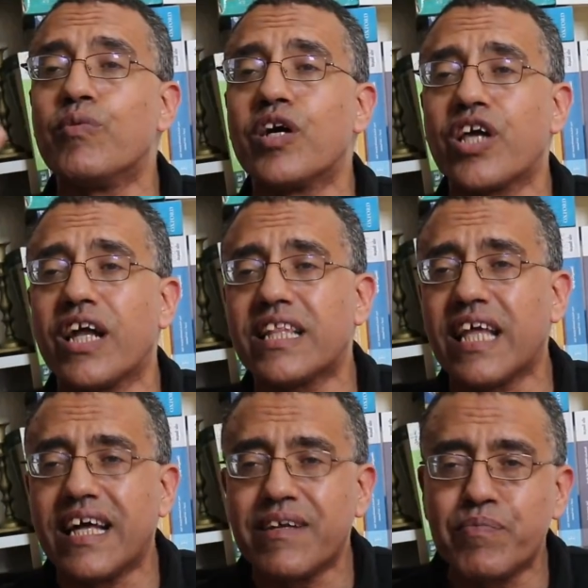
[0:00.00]

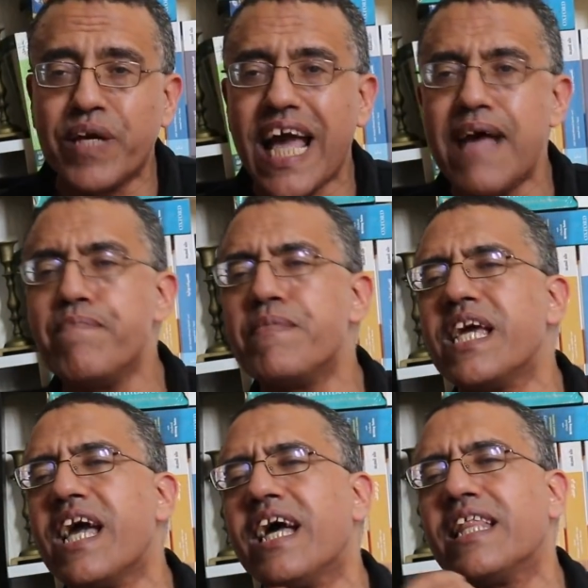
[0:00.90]
مباشرة
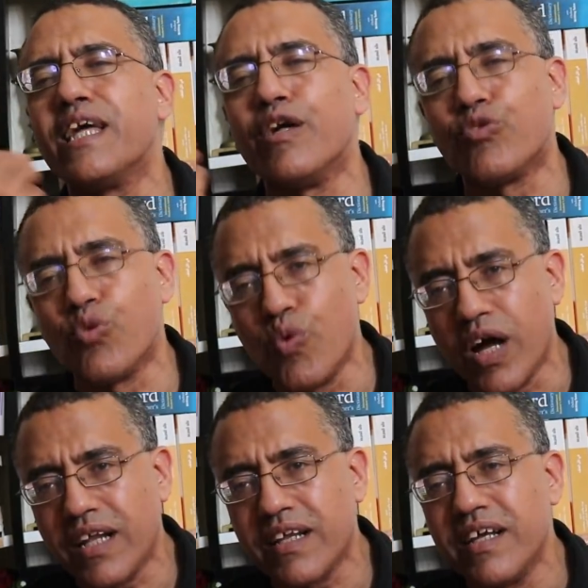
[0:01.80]
بأمن هذه
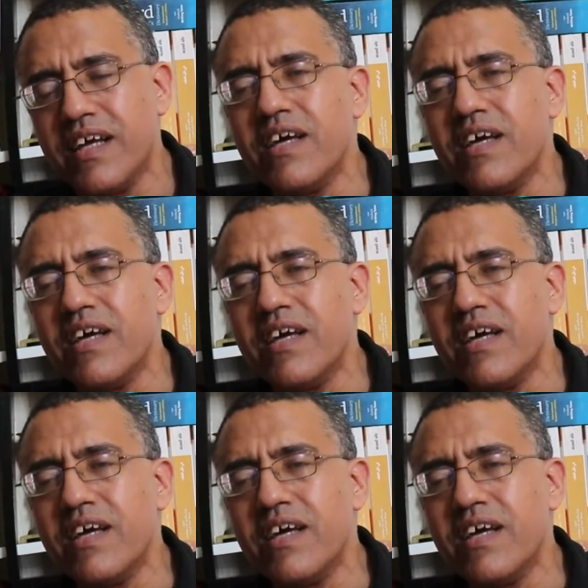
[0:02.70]
الدول